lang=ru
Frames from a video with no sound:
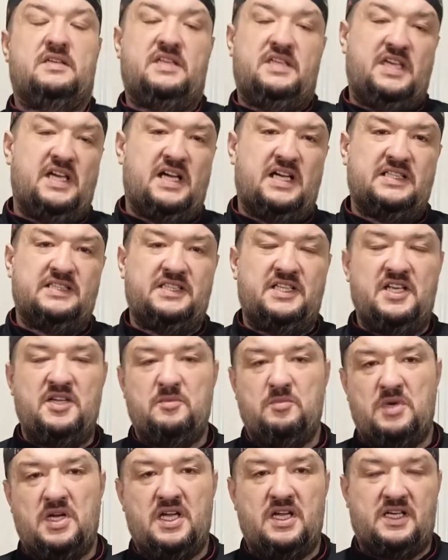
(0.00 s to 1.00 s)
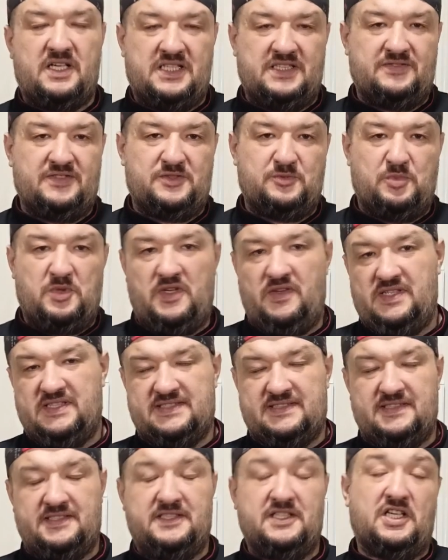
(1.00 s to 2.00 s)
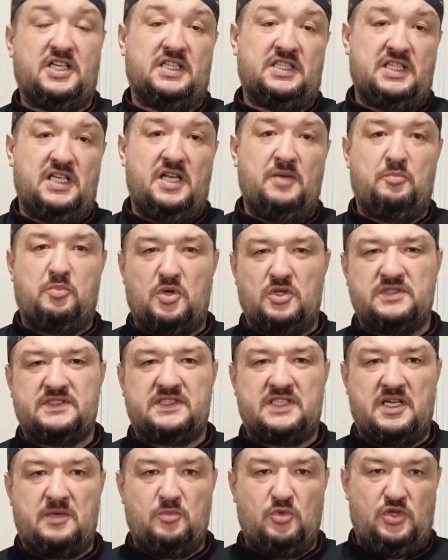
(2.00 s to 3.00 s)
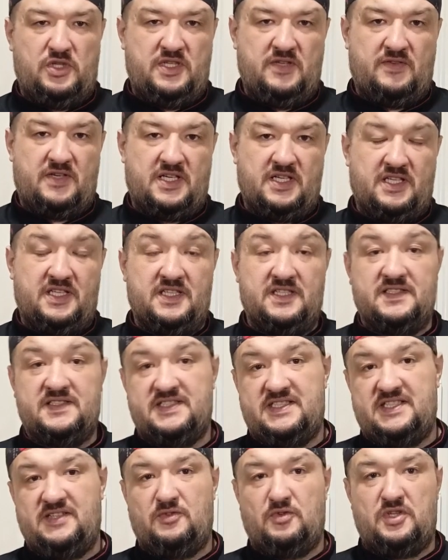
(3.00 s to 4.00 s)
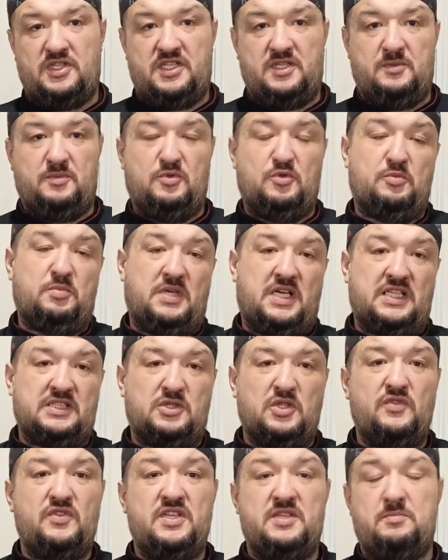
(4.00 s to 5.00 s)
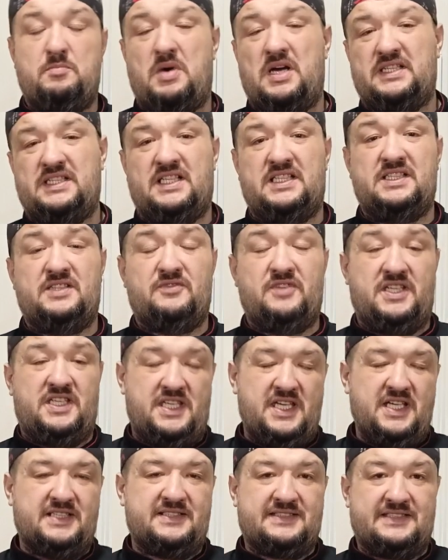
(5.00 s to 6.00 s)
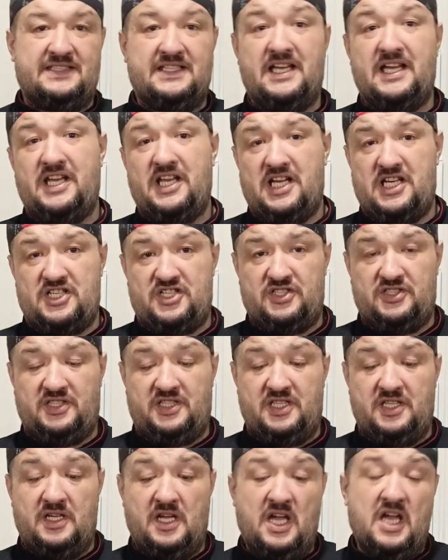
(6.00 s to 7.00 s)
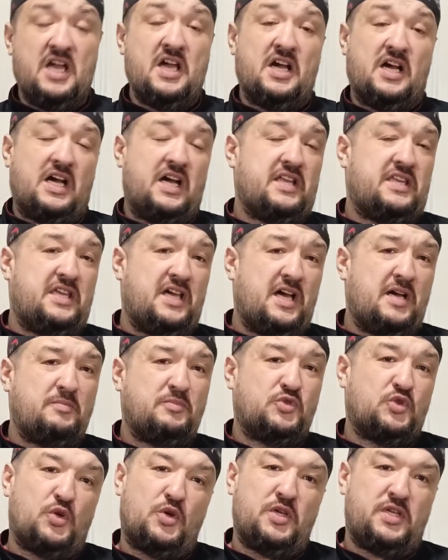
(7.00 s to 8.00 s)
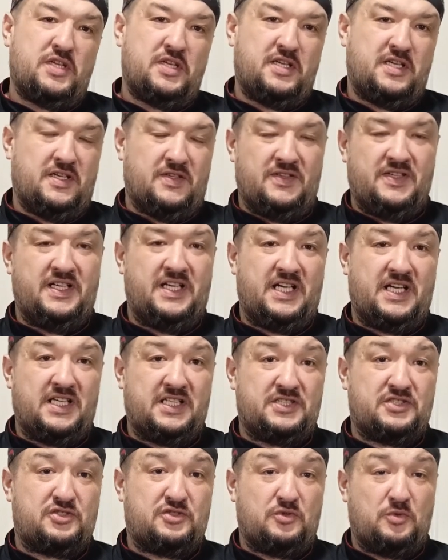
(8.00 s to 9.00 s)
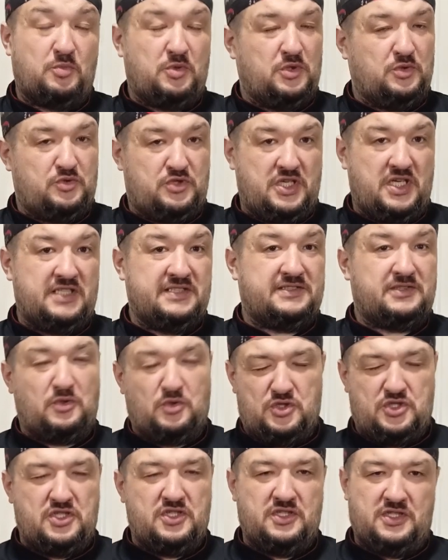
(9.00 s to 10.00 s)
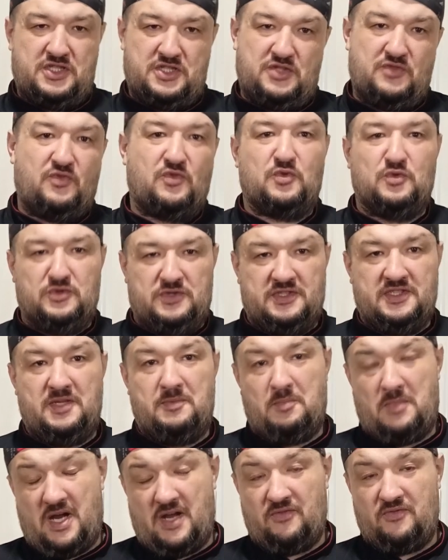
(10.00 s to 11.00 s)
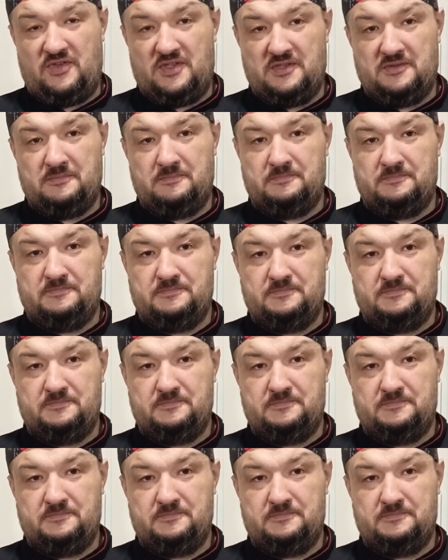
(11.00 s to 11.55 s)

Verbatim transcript: Я Андрей Май, рад вас приветствовать на канале Просто о мультиварке. Сегодня будем готовить банановый кекс на ряженке, хотя многие говорят, что получается очень даже вкусный маффин.